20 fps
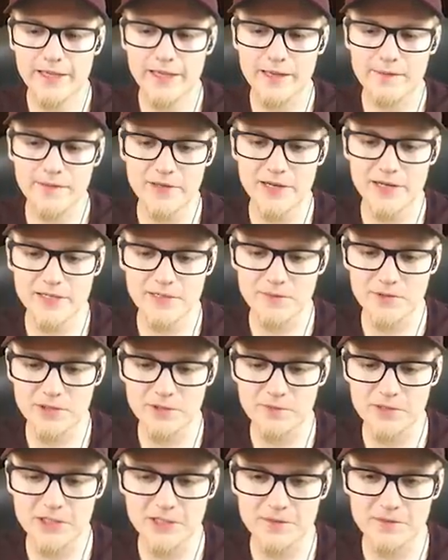Kamera nie
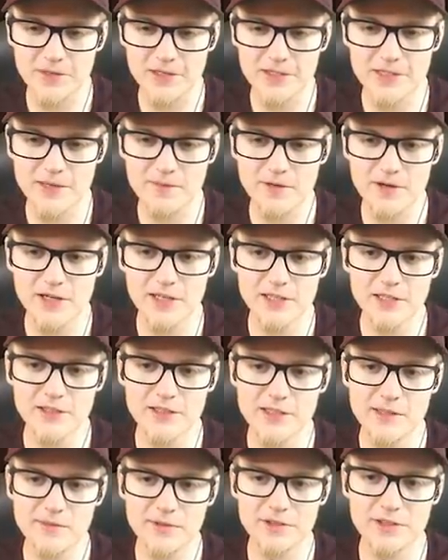może mi się zmienić, nie mogę tego
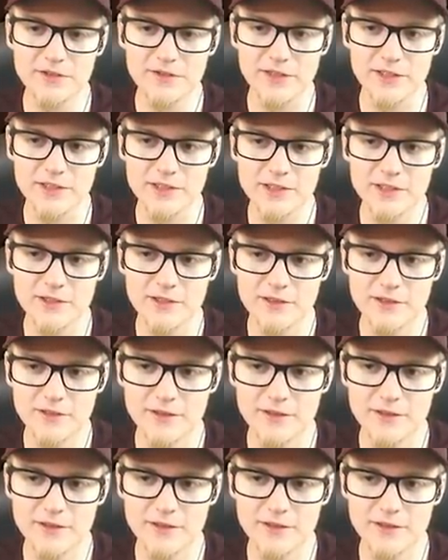zamontować.